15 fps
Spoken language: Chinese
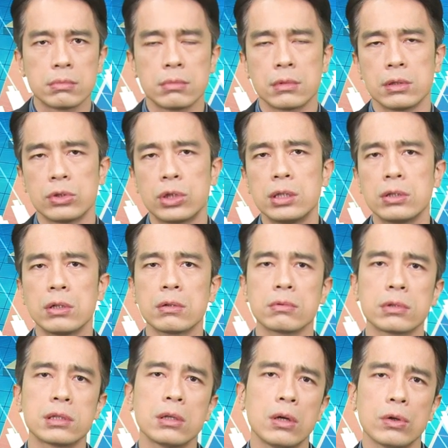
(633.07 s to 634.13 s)
全球股
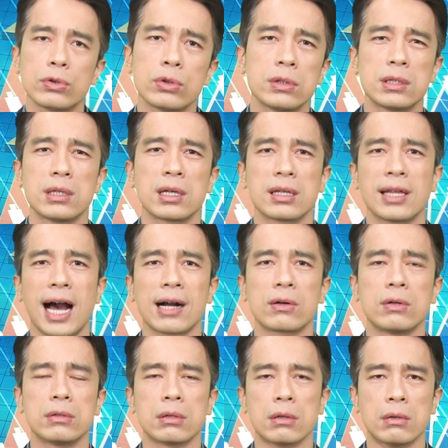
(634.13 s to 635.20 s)
市后续是一个大
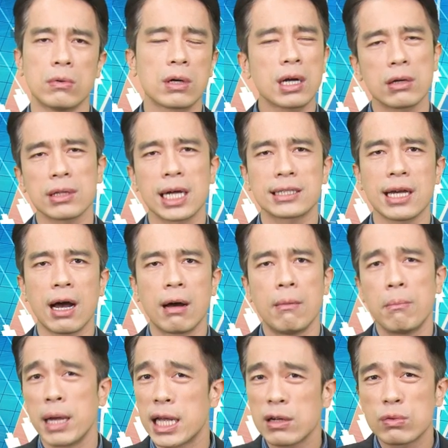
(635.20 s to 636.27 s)
空头，我告诉大家，
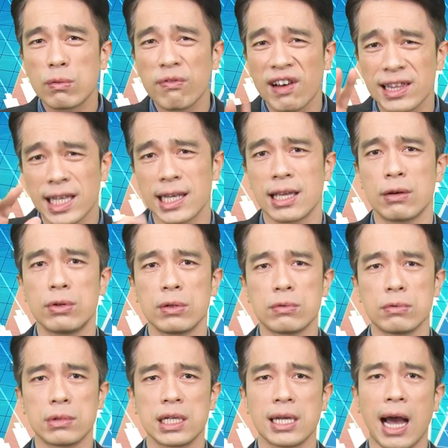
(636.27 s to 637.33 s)
美股反弹也会
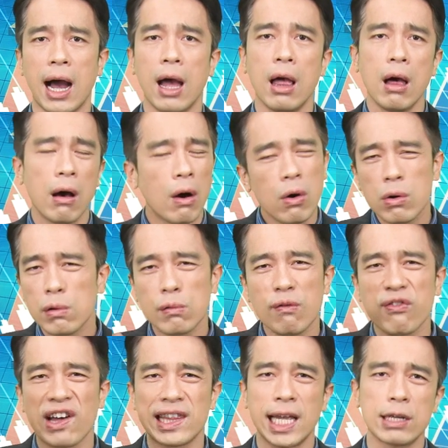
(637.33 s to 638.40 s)
无力啊，欧股
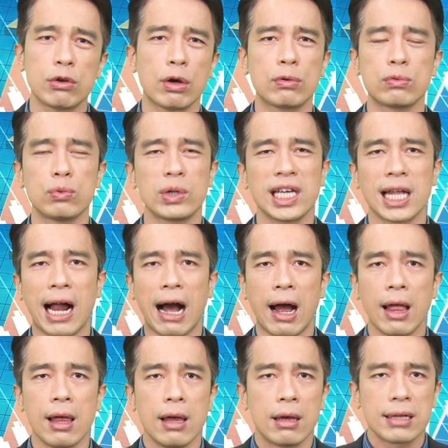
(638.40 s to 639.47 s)
反弹也会无力啊，
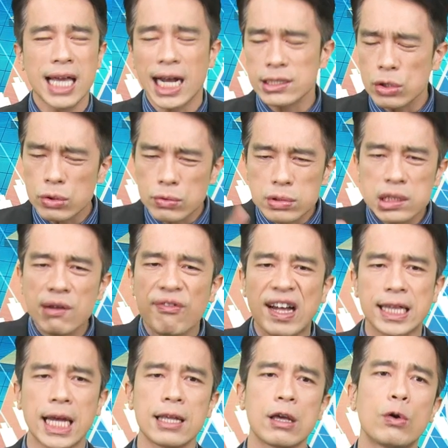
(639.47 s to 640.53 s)
亚洲股市
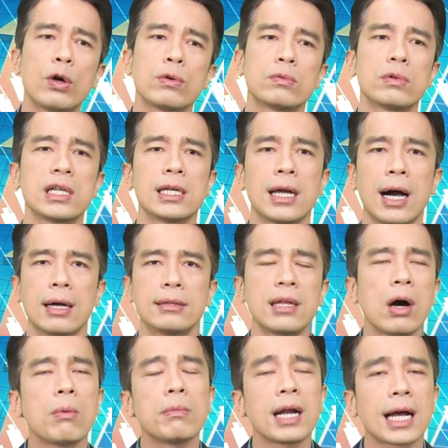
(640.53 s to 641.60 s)
反弹也会无力啊。
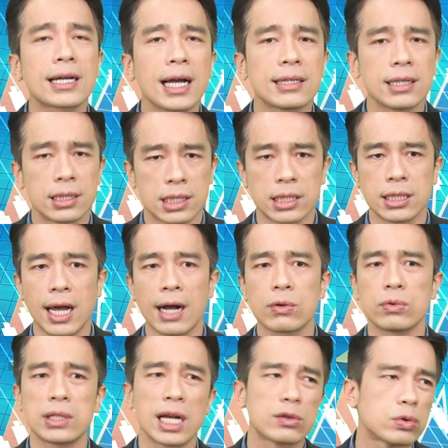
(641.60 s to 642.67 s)
那我们来看一下其他
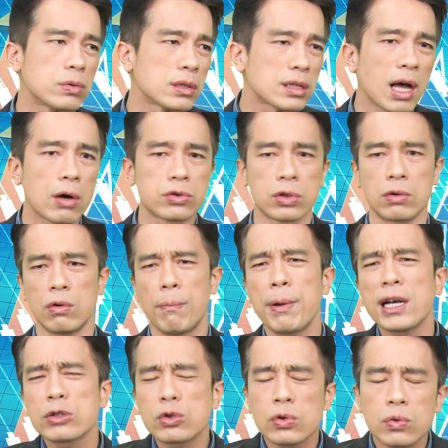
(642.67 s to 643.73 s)
国家，除了道琼，我不
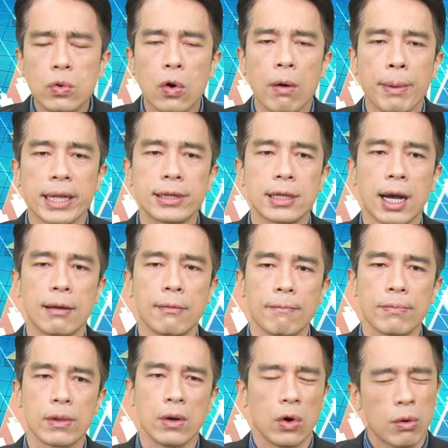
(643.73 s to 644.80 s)
要说我们的，
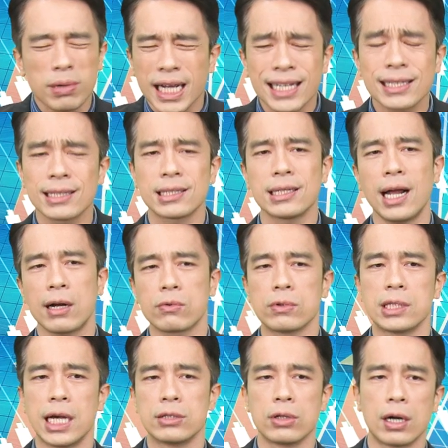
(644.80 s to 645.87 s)
我们看一下其他国
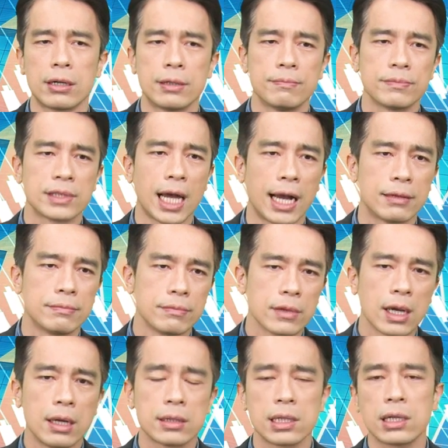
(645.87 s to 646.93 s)
家就好了。来，
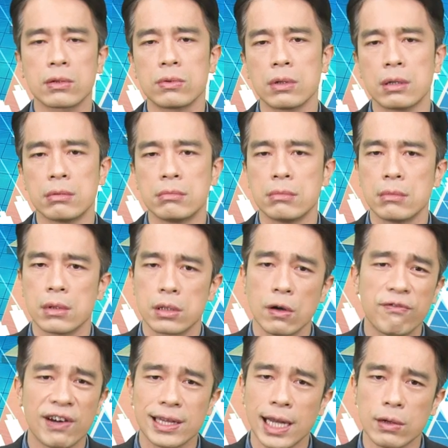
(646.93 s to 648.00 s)
德国有
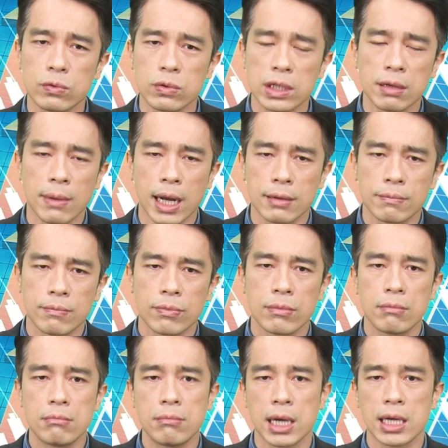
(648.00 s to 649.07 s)
反弹无力吗？
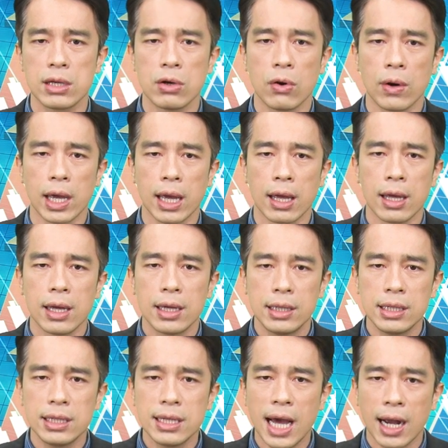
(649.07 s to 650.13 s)
没有哎，
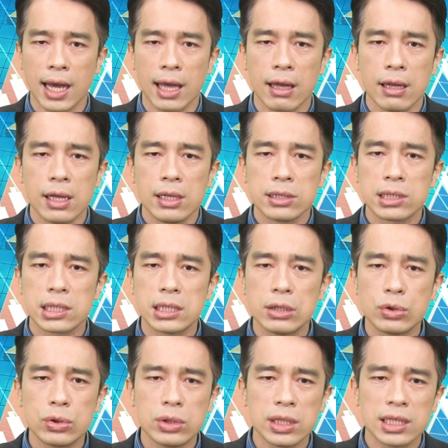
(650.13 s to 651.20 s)
一样哎，
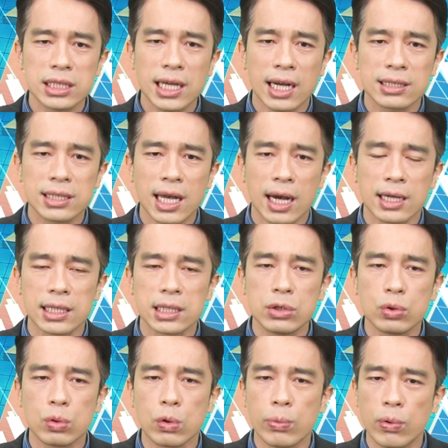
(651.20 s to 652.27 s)
持续的向上，已经
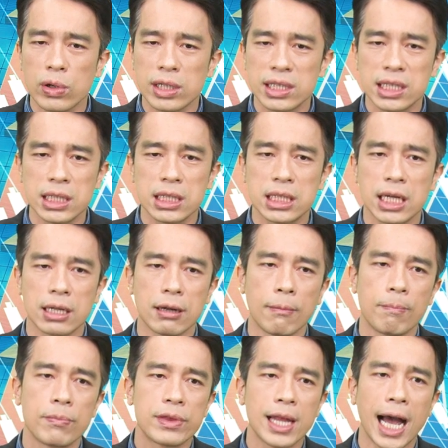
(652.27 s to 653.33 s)
突破了季线了。
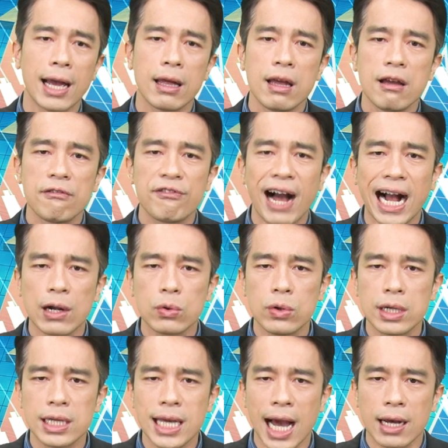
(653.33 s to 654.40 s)
来。法
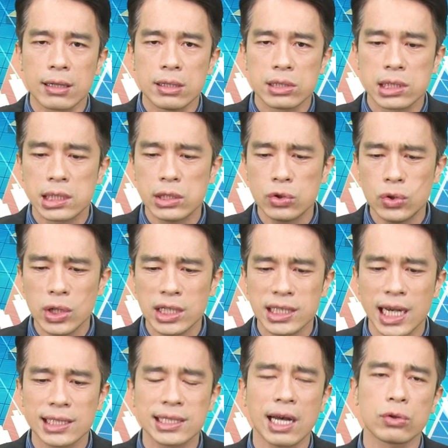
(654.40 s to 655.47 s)
国一样持续的
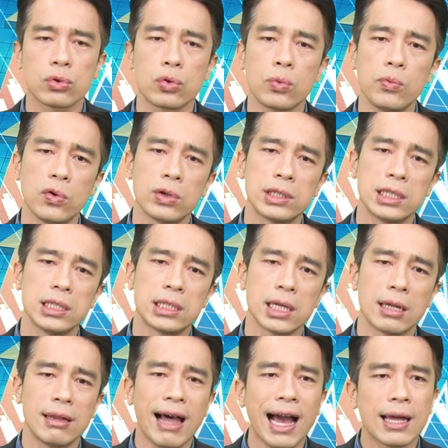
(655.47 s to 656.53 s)
向上突破季
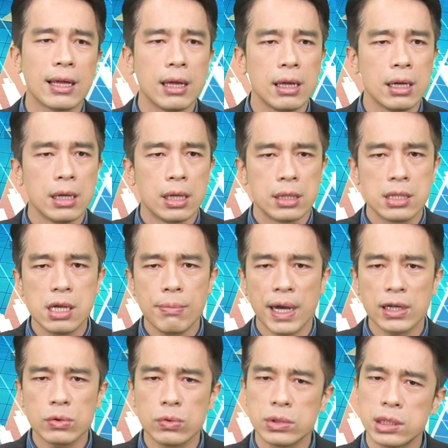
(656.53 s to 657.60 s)
线，来，日
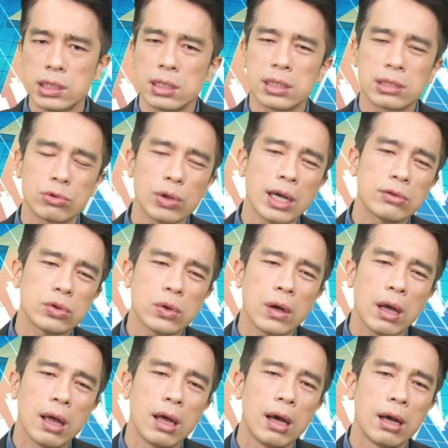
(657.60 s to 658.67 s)
本股市虽然
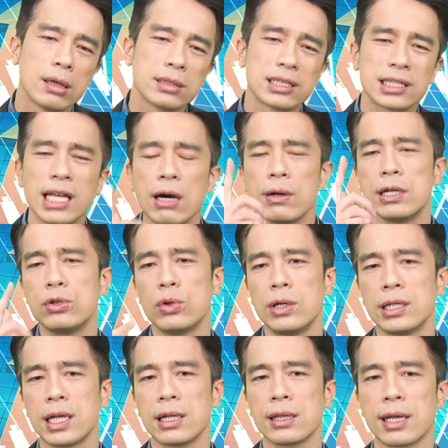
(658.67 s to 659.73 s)
说稍微弱
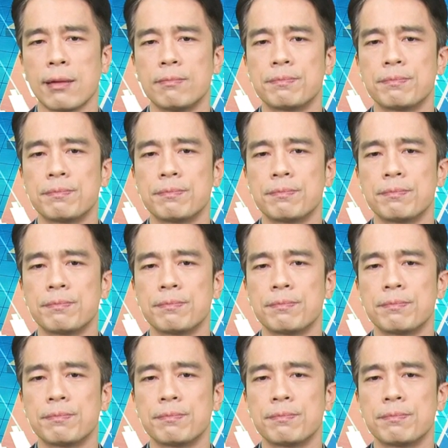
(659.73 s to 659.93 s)
一点点，